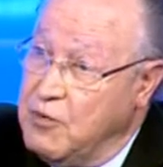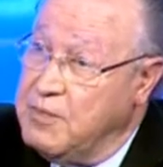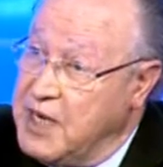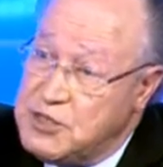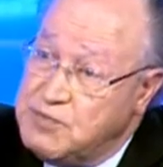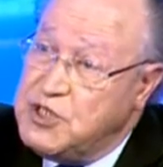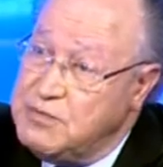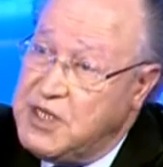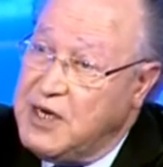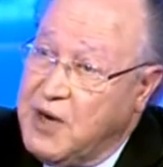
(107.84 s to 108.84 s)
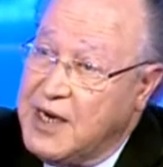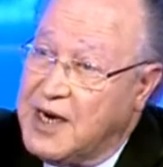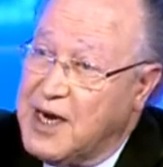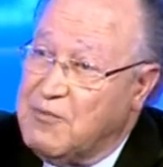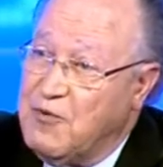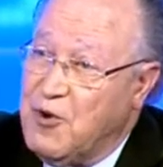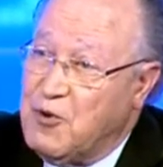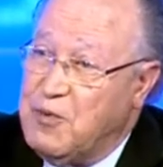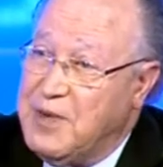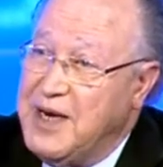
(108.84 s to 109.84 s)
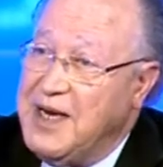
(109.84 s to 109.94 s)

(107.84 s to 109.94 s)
ماناش باش نبداو احنا نراقبوا الحكومه